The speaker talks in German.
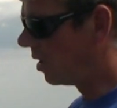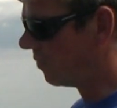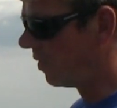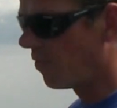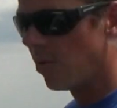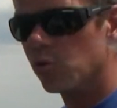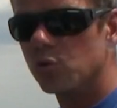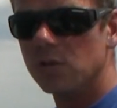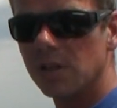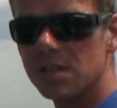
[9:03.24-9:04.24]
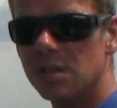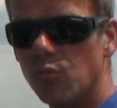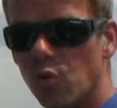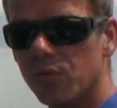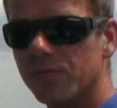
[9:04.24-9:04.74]
Also wir vermuten, dass die
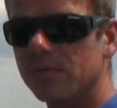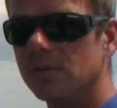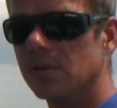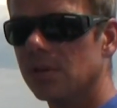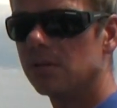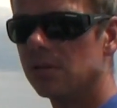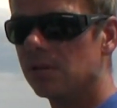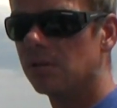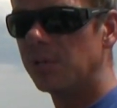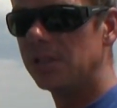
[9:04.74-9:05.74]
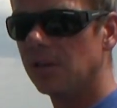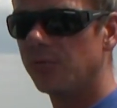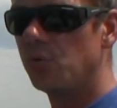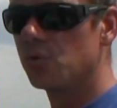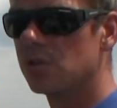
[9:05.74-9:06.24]
Möwen äh, mit ihren
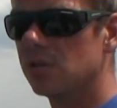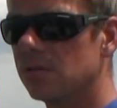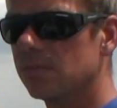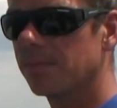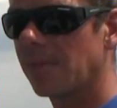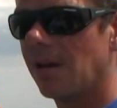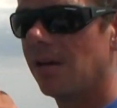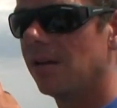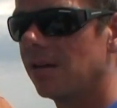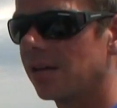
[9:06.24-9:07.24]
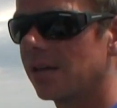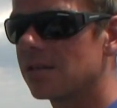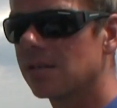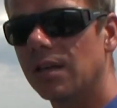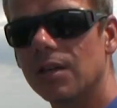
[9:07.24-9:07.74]
Füßen
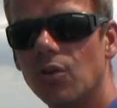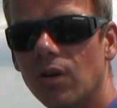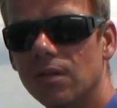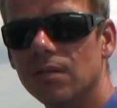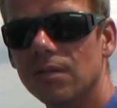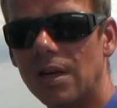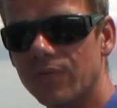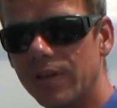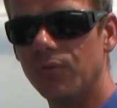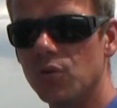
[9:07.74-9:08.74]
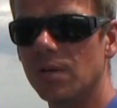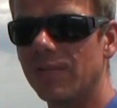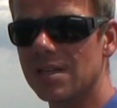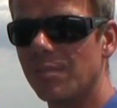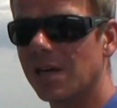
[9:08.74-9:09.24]
registrieren können, also wenn die Füße im
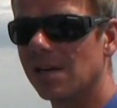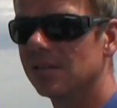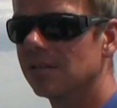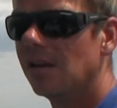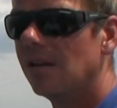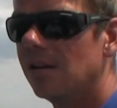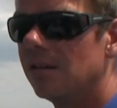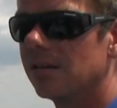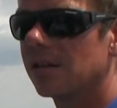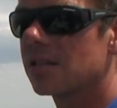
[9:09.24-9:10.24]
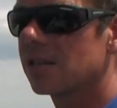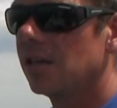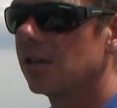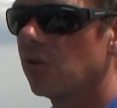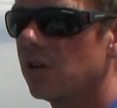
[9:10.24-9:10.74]
Wasser paddeln, äh,
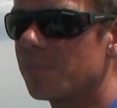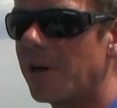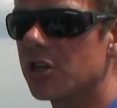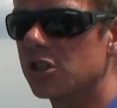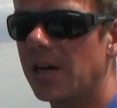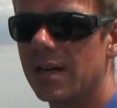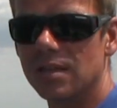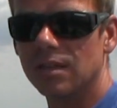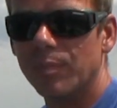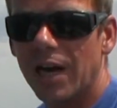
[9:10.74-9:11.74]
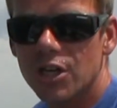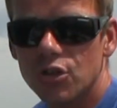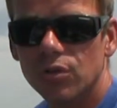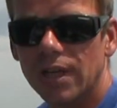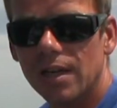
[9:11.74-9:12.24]
registrieren können, dass Barsche da sind.
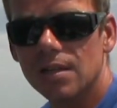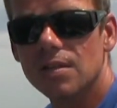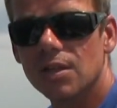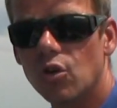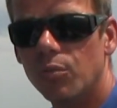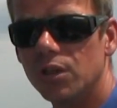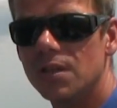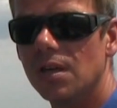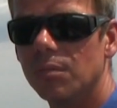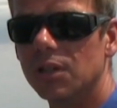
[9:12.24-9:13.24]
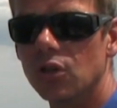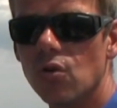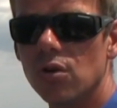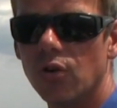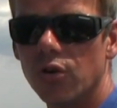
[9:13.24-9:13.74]
Barsche unterhalten sich, kommunizieren mit
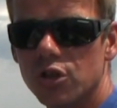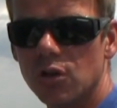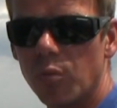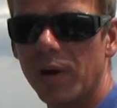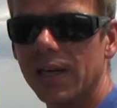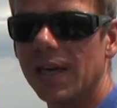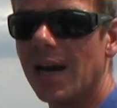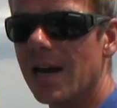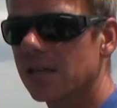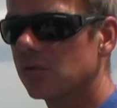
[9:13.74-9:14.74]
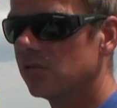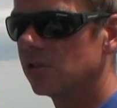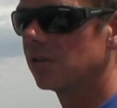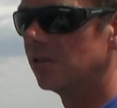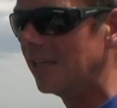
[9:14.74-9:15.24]
Knurrgeräuschen, auch bei der Jagd. Und
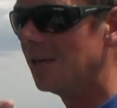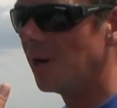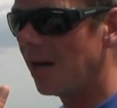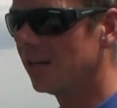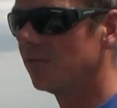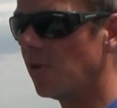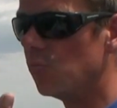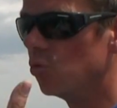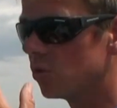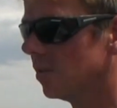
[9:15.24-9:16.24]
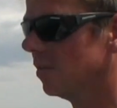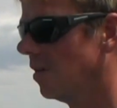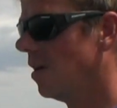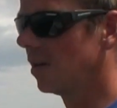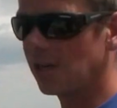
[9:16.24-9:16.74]
ich nehme an, vermute,
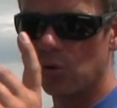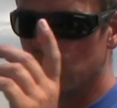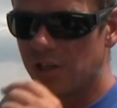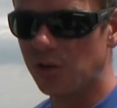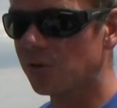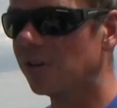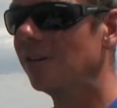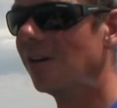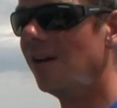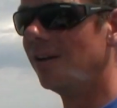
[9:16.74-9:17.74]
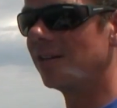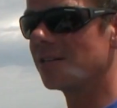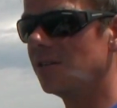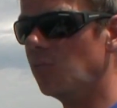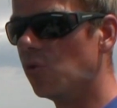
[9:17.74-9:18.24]
graue Theorie,
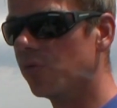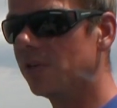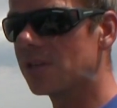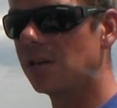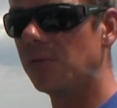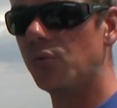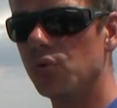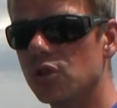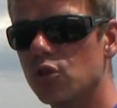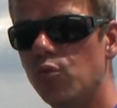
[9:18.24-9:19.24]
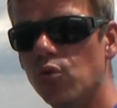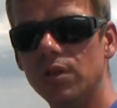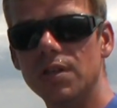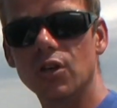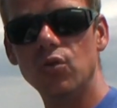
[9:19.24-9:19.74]
dass die Möwen das in den Füßen
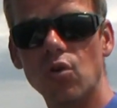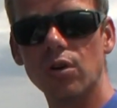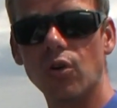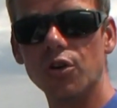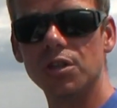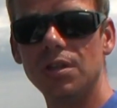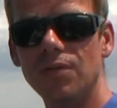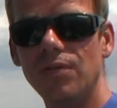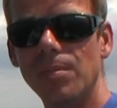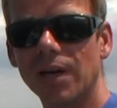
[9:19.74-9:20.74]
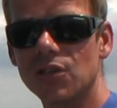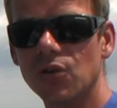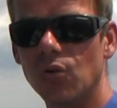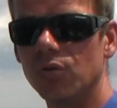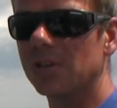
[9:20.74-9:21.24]
spüren, diese Knurrgeräusche, diese
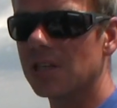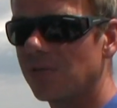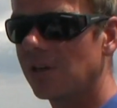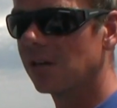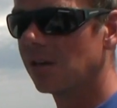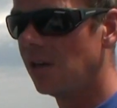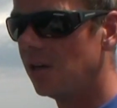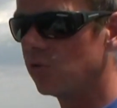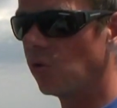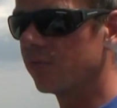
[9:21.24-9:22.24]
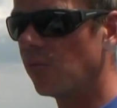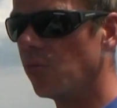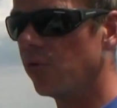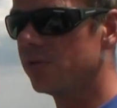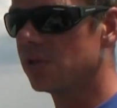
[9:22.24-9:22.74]
Vibrationen. Und deswegen, dort wo
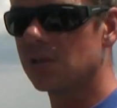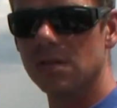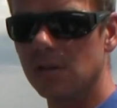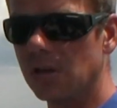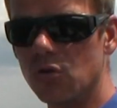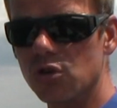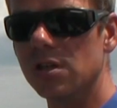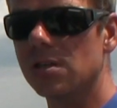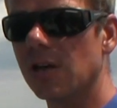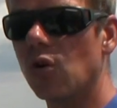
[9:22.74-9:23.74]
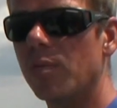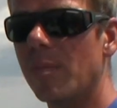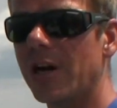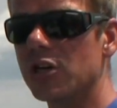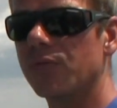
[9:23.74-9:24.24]
Möwen sitzen, sind ausschließlich auch immer
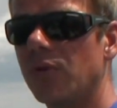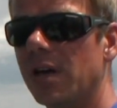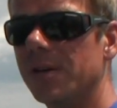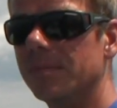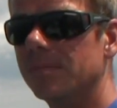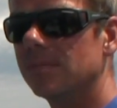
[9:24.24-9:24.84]
Barsche vorhanden.